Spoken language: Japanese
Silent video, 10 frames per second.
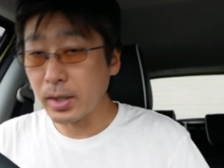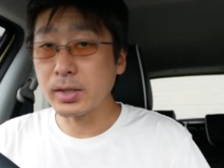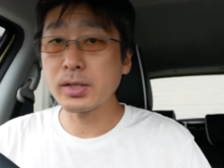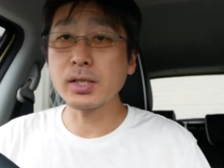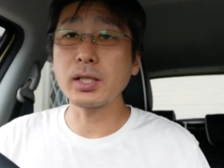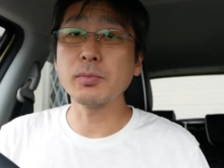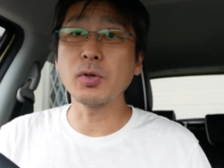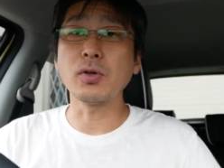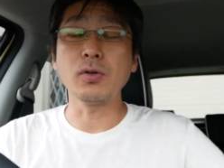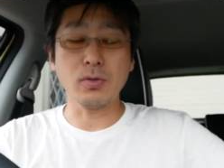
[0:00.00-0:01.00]
え実際に
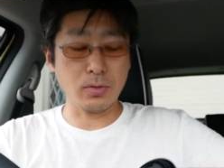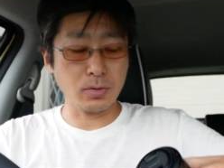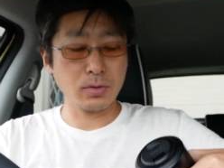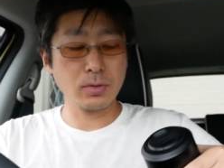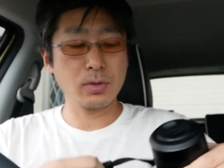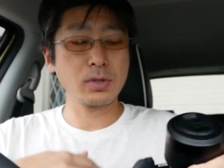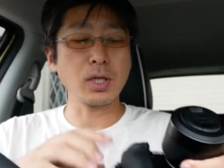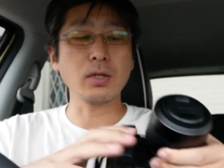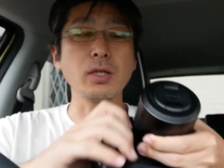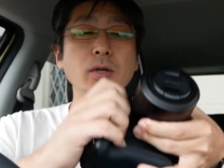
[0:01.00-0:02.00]
もつ
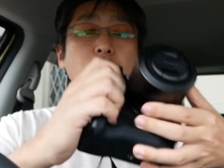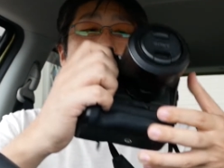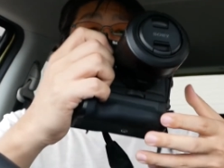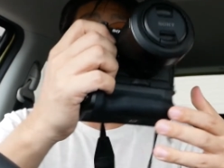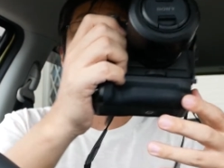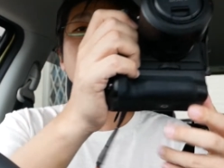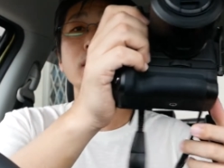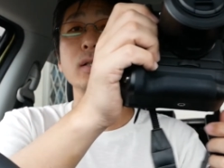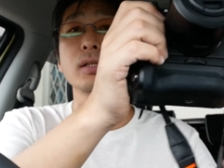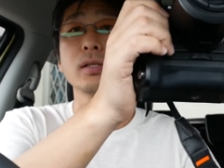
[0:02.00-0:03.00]
けておりま
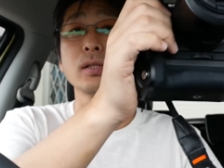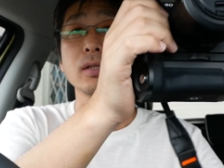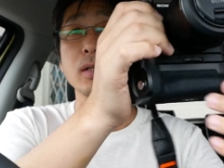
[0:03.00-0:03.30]
す。